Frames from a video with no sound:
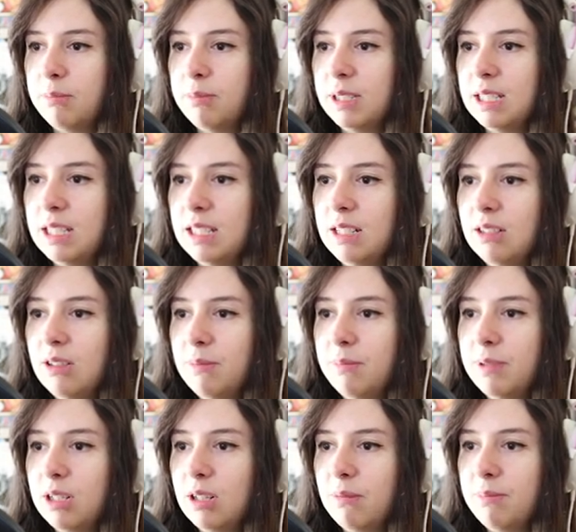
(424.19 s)
Però,
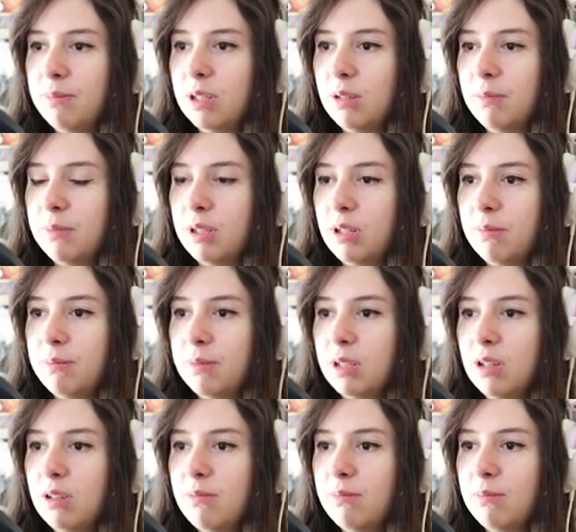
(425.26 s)
però, però, però,
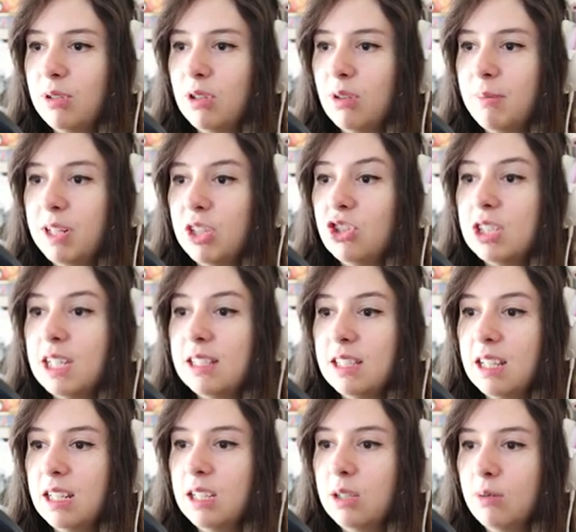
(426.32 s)
però, un modo per
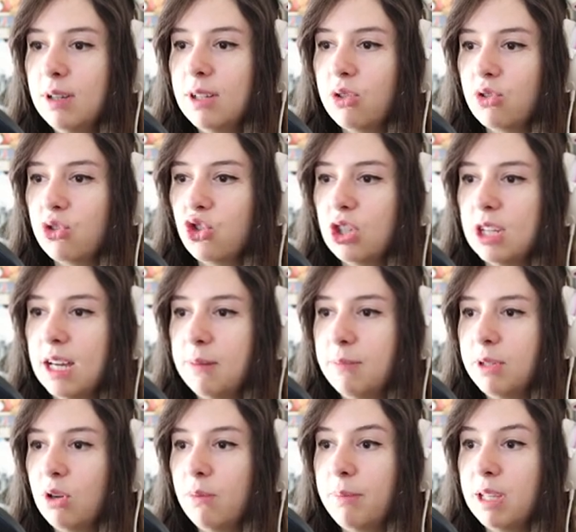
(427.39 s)
scendere di qua non c'è,
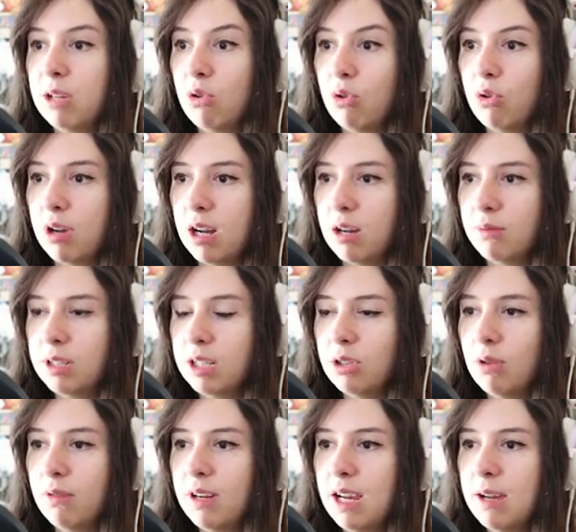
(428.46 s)
almeno per ora. Quindi
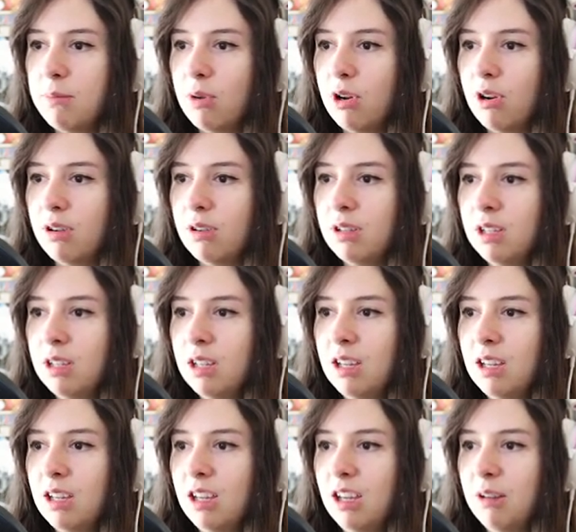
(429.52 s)
dovremo
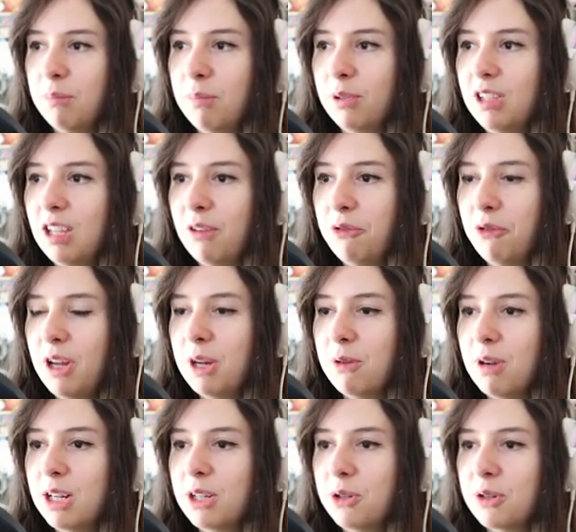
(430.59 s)
poter fare
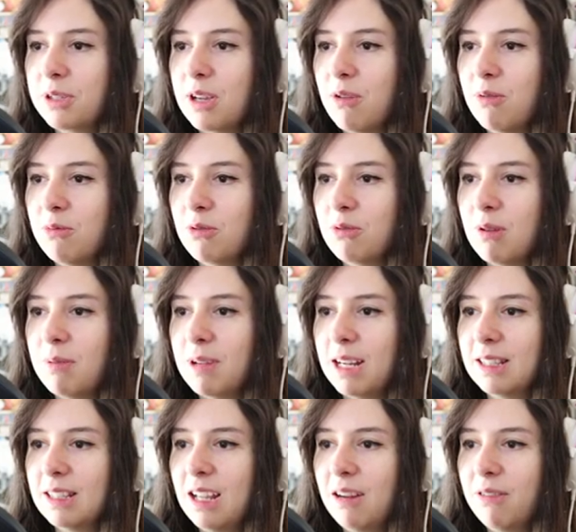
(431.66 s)
qualcosa comunque per
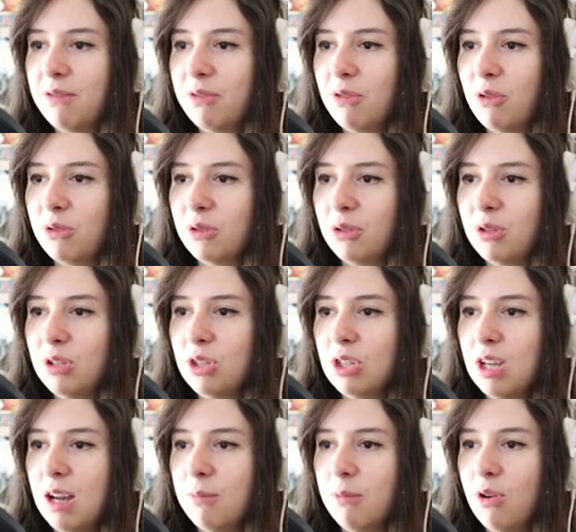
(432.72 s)
andare a fondo,
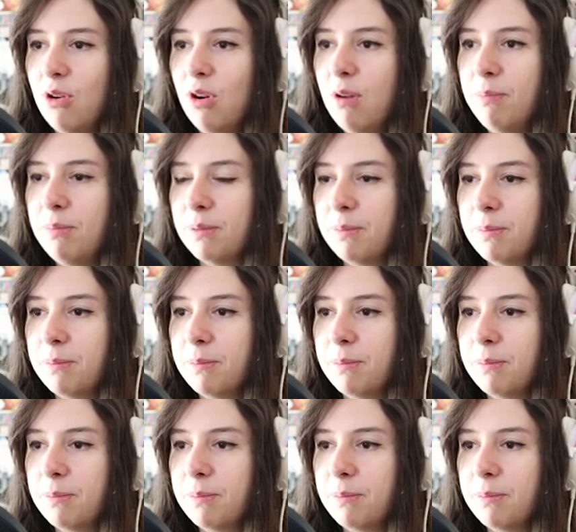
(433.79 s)
diciamo. Op.